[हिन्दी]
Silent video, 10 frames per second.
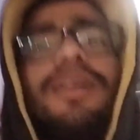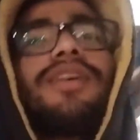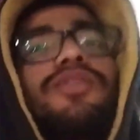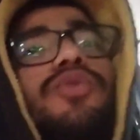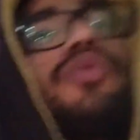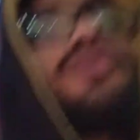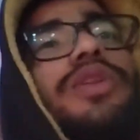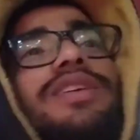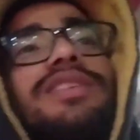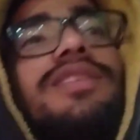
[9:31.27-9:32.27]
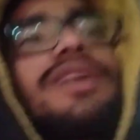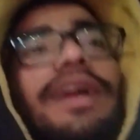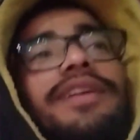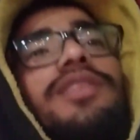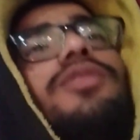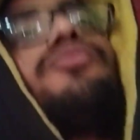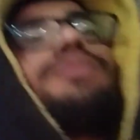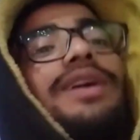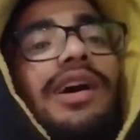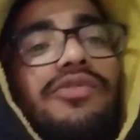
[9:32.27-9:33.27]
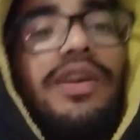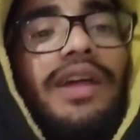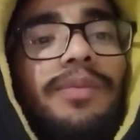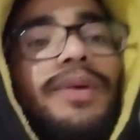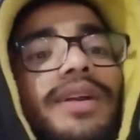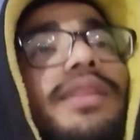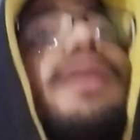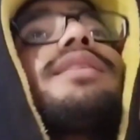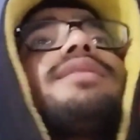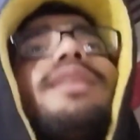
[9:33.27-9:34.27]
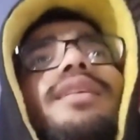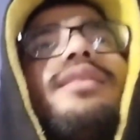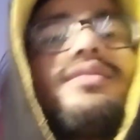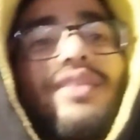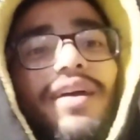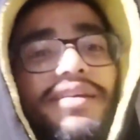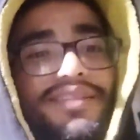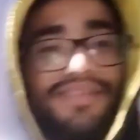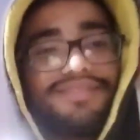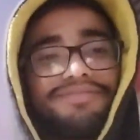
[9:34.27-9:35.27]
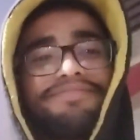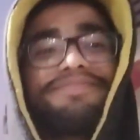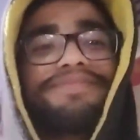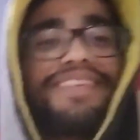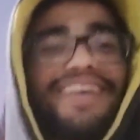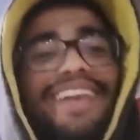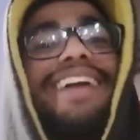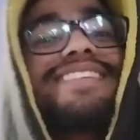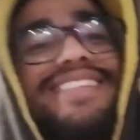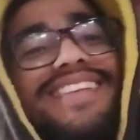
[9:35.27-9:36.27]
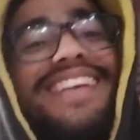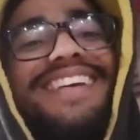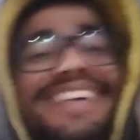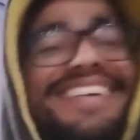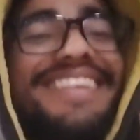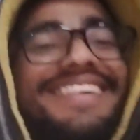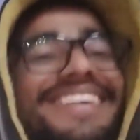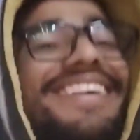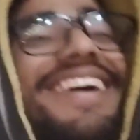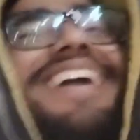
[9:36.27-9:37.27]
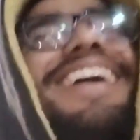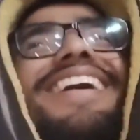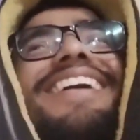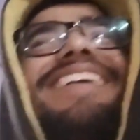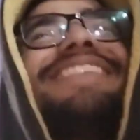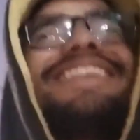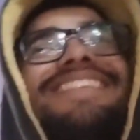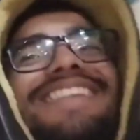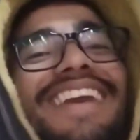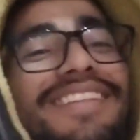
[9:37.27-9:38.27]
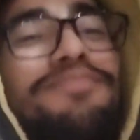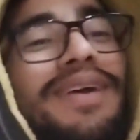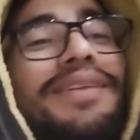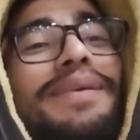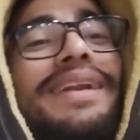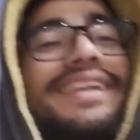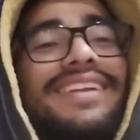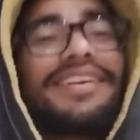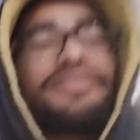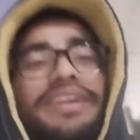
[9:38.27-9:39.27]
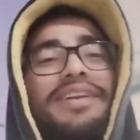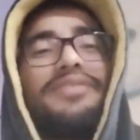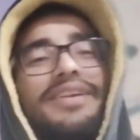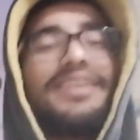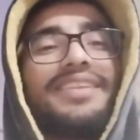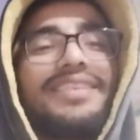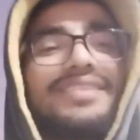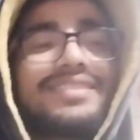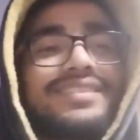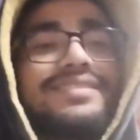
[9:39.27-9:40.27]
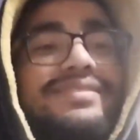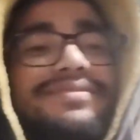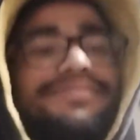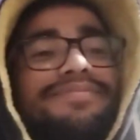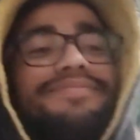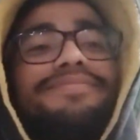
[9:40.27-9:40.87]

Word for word: टू डू लिस्ट काइंड ऑफ में काफ़ी हेल्प करता है शायद let's see just experimenting different different things